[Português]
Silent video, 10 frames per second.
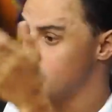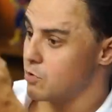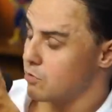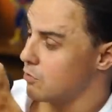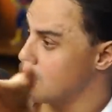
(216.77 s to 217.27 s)

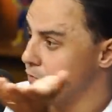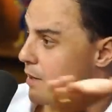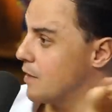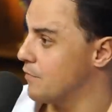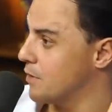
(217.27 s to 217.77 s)
título da
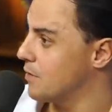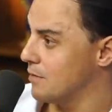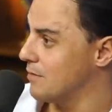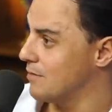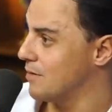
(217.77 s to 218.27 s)
Ferrari
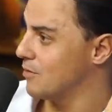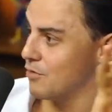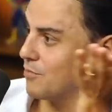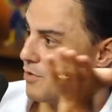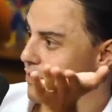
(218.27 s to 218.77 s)
foi em
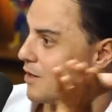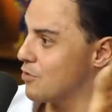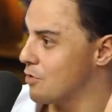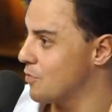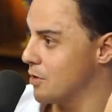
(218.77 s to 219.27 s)

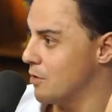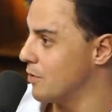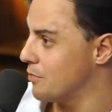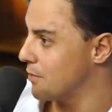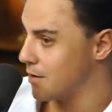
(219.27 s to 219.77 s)
2007,
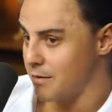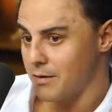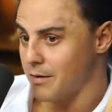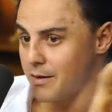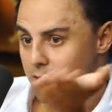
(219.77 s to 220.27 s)
2008, né, uhum.
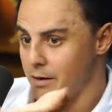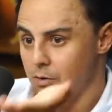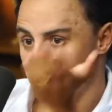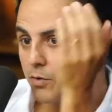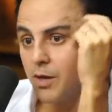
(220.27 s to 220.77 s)
né? Que era
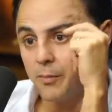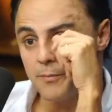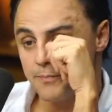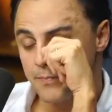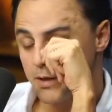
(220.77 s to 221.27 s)
eu e o
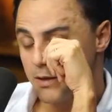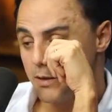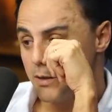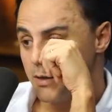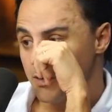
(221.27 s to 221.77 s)
Kimi. Sim.
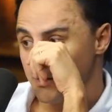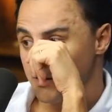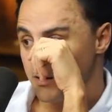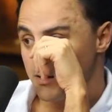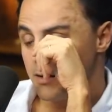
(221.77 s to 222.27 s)

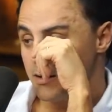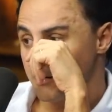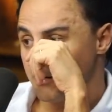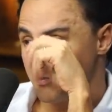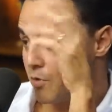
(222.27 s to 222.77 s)

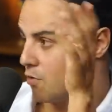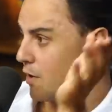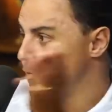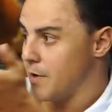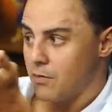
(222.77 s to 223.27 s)
É, depois de lá,
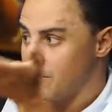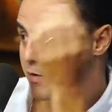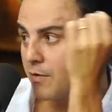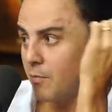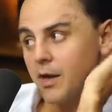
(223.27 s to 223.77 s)
a Ferrari não
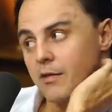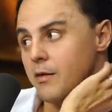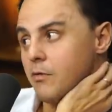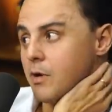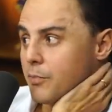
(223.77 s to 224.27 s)
venceu mais
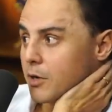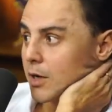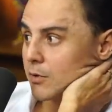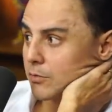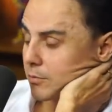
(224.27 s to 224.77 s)
nenhum
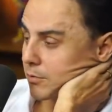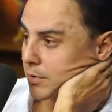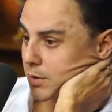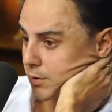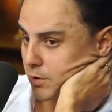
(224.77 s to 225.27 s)
campeonato,
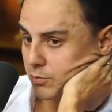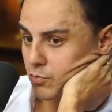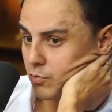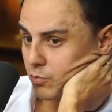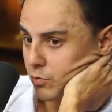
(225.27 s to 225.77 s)
né? tanto
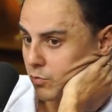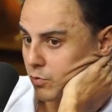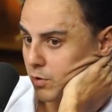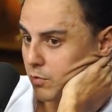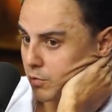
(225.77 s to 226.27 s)
de
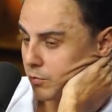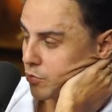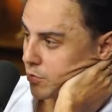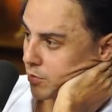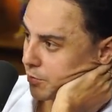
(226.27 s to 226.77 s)
construtores como
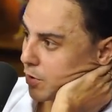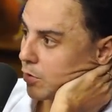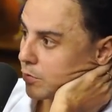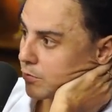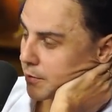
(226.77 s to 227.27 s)
de
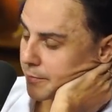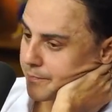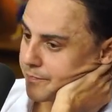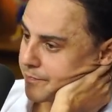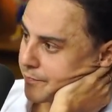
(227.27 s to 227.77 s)
pilotos. Né? Mas é
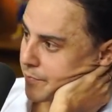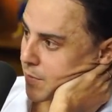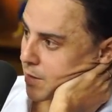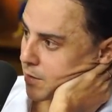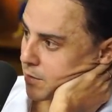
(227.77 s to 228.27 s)
que
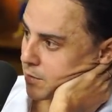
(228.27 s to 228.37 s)
diminuíram o